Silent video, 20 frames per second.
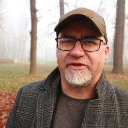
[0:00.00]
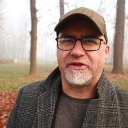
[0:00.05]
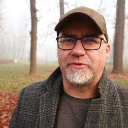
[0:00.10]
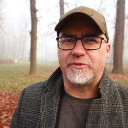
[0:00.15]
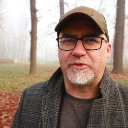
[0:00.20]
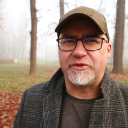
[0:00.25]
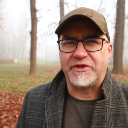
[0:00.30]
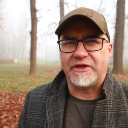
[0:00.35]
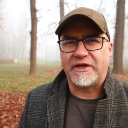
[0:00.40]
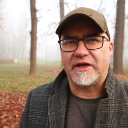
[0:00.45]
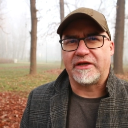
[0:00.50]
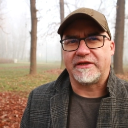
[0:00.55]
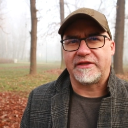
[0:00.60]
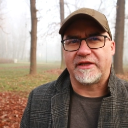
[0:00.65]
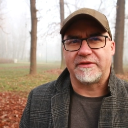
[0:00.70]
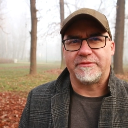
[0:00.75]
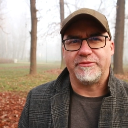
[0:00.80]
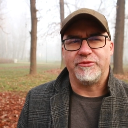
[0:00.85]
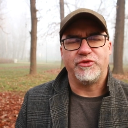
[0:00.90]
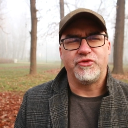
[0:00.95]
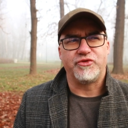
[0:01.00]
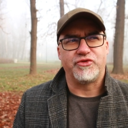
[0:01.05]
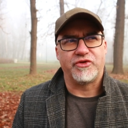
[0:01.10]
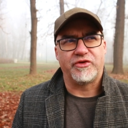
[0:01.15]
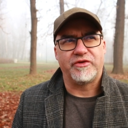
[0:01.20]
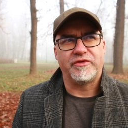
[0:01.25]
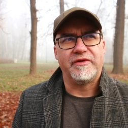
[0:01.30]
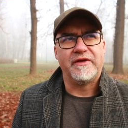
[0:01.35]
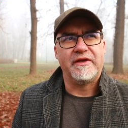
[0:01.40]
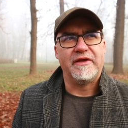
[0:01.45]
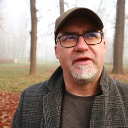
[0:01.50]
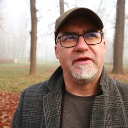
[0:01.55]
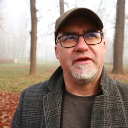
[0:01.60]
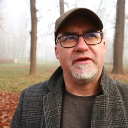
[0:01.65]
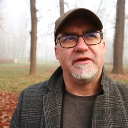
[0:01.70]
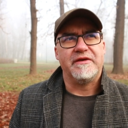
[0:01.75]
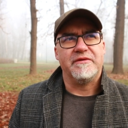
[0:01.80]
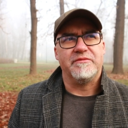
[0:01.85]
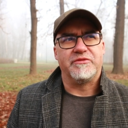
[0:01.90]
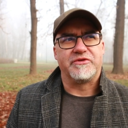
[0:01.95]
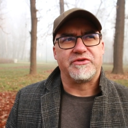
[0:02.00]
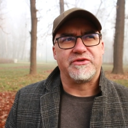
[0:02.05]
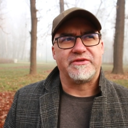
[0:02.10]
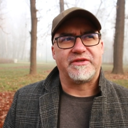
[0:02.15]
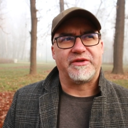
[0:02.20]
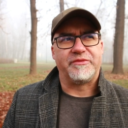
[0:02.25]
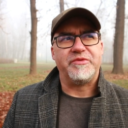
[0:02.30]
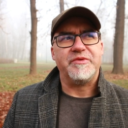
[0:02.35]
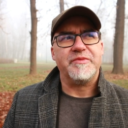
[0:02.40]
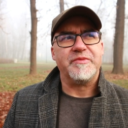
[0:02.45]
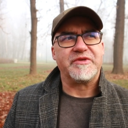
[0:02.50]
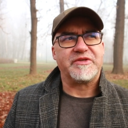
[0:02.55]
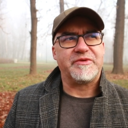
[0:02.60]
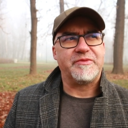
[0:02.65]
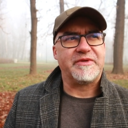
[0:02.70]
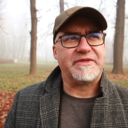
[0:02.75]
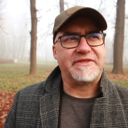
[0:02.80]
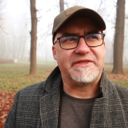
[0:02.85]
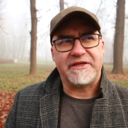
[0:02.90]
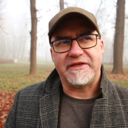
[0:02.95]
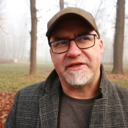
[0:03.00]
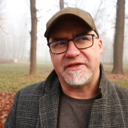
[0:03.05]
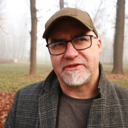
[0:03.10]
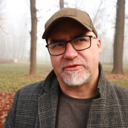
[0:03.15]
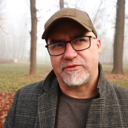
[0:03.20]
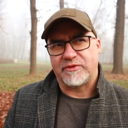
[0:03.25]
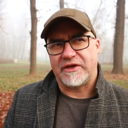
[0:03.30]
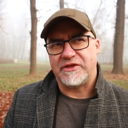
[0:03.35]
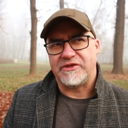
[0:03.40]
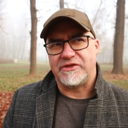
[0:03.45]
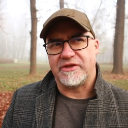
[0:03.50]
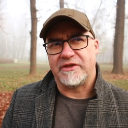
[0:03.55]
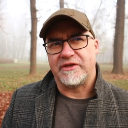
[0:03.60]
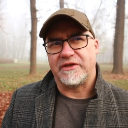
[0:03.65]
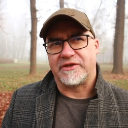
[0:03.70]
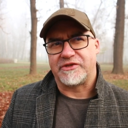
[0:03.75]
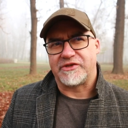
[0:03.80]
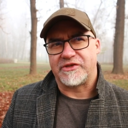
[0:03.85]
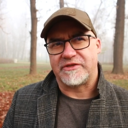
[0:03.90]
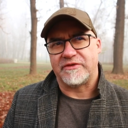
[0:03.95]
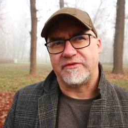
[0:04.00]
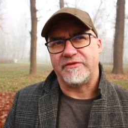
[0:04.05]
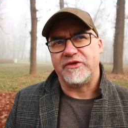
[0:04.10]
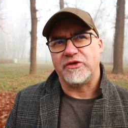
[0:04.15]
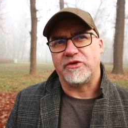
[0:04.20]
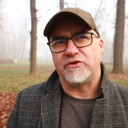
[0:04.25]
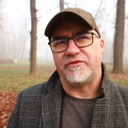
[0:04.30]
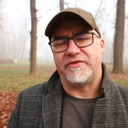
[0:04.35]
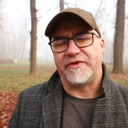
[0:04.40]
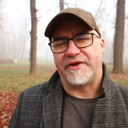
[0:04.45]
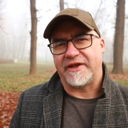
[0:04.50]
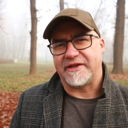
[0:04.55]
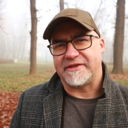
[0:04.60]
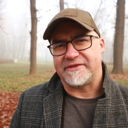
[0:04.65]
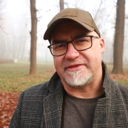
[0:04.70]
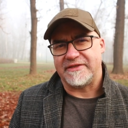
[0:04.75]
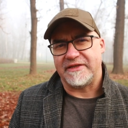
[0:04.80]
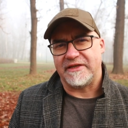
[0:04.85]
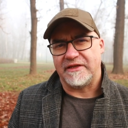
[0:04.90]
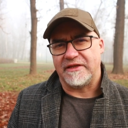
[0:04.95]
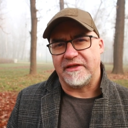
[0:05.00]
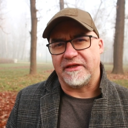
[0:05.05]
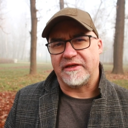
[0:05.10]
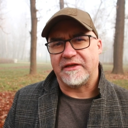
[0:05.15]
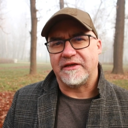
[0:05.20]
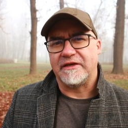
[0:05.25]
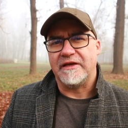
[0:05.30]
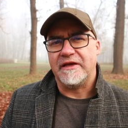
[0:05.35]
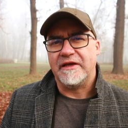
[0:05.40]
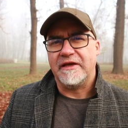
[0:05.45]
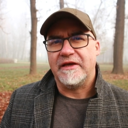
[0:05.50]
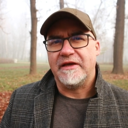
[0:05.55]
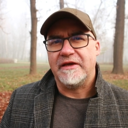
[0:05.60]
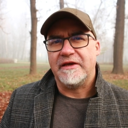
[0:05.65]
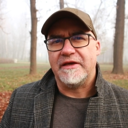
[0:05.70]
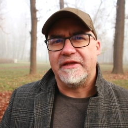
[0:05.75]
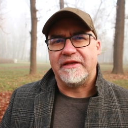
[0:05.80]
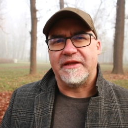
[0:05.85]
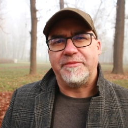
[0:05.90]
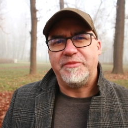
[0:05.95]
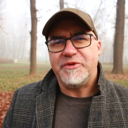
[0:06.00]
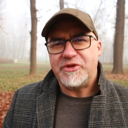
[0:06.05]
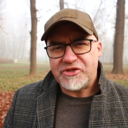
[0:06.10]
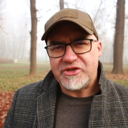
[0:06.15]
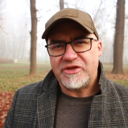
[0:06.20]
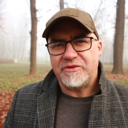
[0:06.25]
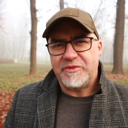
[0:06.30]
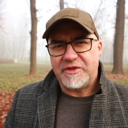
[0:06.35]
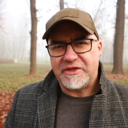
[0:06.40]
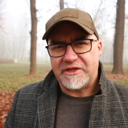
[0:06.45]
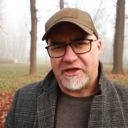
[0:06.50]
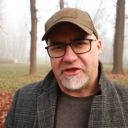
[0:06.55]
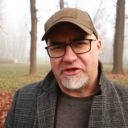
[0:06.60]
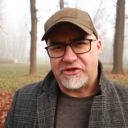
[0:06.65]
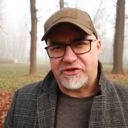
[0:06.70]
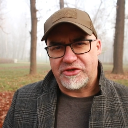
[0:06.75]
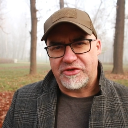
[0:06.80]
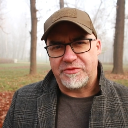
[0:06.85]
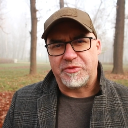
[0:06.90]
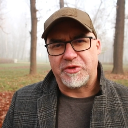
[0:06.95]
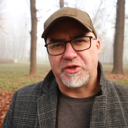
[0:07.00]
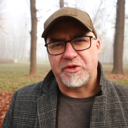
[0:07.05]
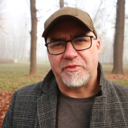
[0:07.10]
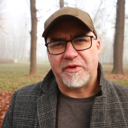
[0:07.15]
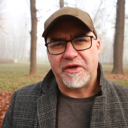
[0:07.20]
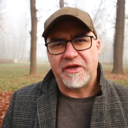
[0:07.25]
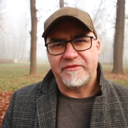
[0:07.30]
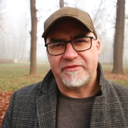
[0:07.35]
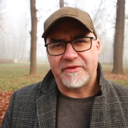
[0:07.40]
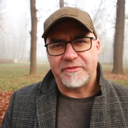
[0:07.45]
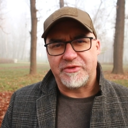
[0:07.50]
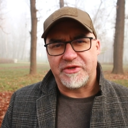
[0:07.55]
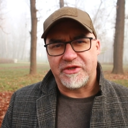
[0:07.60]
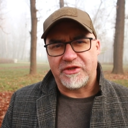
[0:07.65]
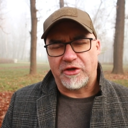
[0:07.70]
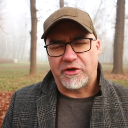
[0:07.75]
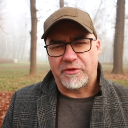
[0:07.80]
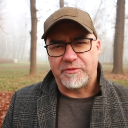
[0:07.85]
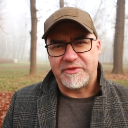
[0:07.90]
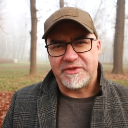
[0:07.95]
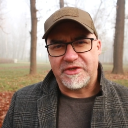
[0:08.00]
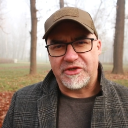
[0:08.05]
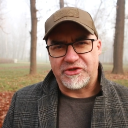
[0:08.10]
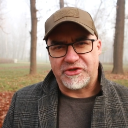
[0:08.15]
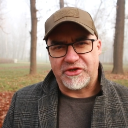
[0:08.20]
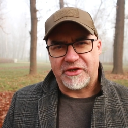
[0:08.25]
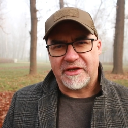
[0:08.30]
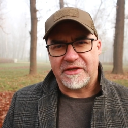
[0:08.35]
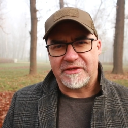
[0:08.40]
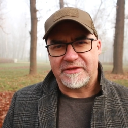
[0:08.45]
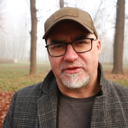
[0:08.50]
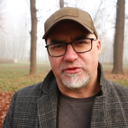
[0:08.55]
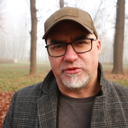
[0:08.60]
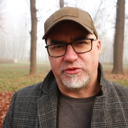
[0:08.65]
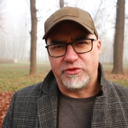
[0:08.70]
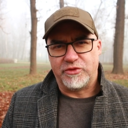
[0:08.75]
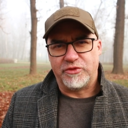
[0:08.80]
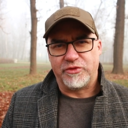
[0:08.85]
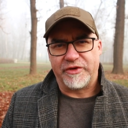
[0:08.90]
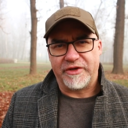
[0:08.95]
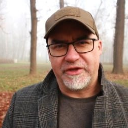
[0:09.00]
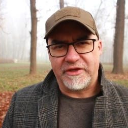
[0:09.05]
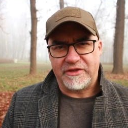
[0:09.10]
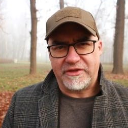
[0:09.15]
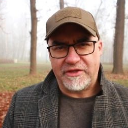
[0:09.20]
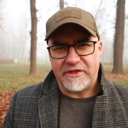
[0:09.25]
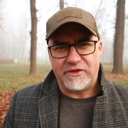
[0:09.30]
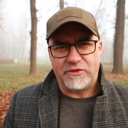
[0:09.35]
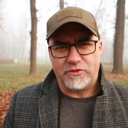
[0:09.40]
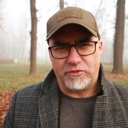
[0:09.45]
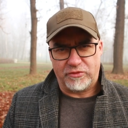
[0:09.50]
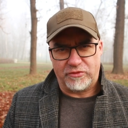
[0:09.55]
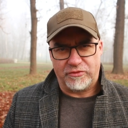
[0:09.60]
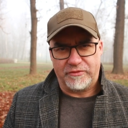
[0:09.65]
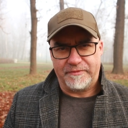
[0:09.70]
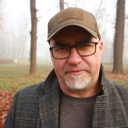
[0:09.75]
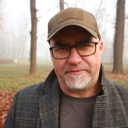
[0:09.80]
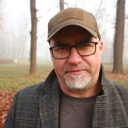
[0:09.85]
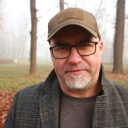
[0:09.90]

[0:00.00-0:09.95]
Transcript: wiadomo, nie jak tak dużo. Może zrobimy sobie serię, słuchajcie, czasowników erekcyjnych. Napiszcie mi też, czy podobają Wam się te opcje, że jest u góry tytuł